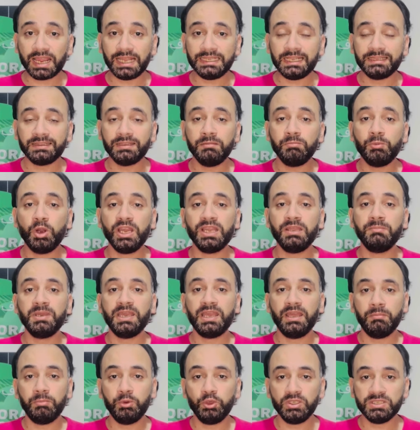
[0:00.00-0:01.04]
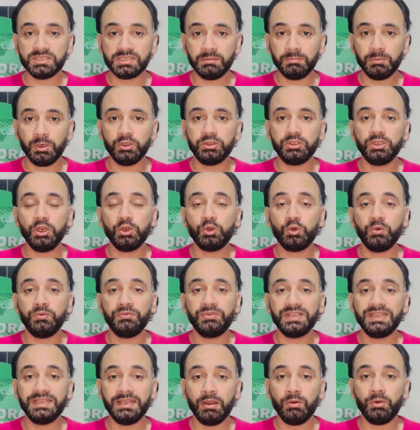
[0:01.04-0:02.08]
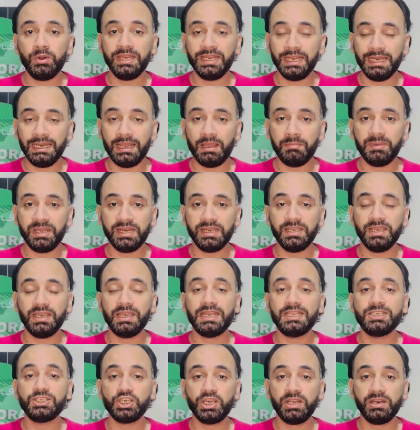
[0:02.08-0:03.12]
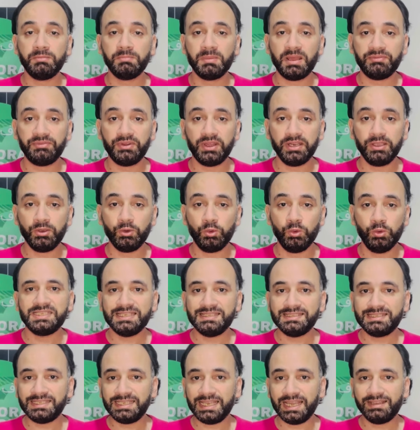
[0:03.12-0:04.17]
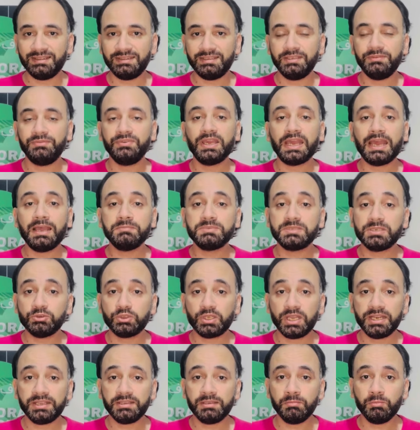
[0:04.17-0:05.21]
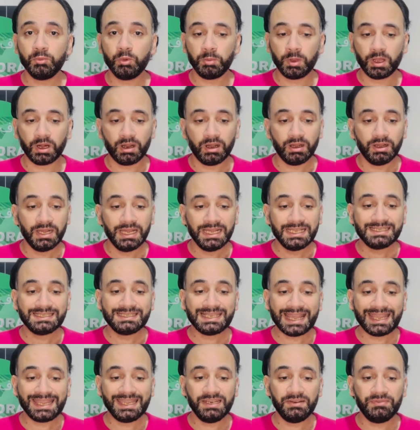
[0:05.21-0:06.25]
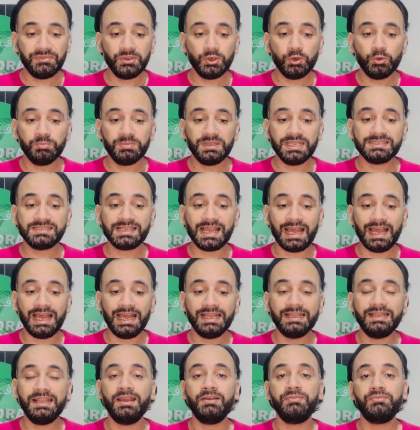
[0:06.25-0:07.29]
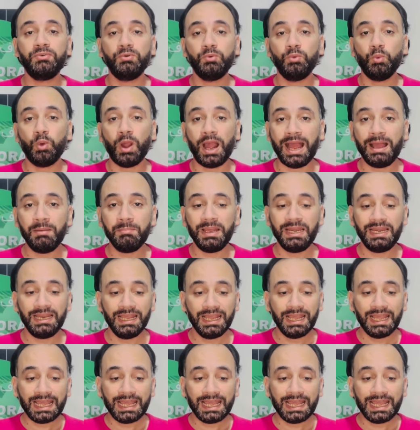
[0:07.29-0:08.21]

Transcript: كانت للمهاجم الجابوني زي ما قلت لكم في الدوري الامريكي كان شارك مع فريقه سينسيانتي في 35 مباراه سجل فيهم تسع أهداف وعمل